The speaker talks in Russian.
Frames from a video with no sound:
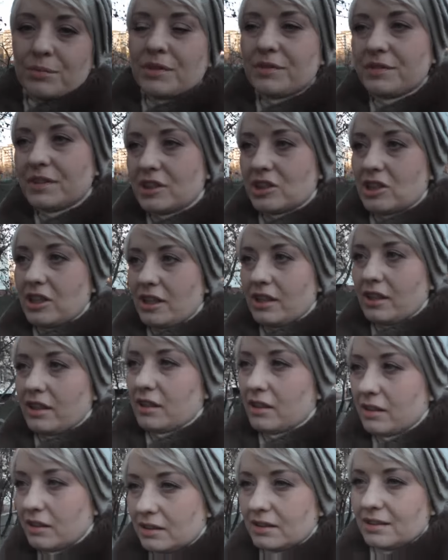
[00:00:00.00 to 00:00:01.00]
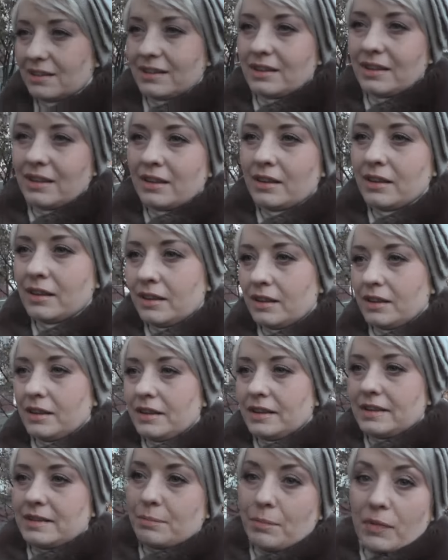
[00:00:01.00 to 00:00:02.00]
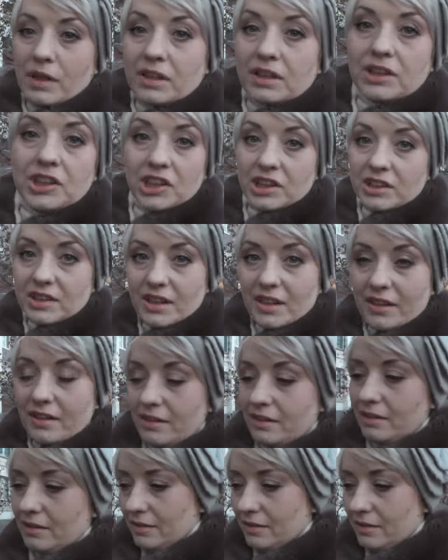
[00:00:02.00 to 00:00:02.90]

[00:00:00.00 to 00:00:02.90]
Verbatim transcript: Мы вышли из магнита.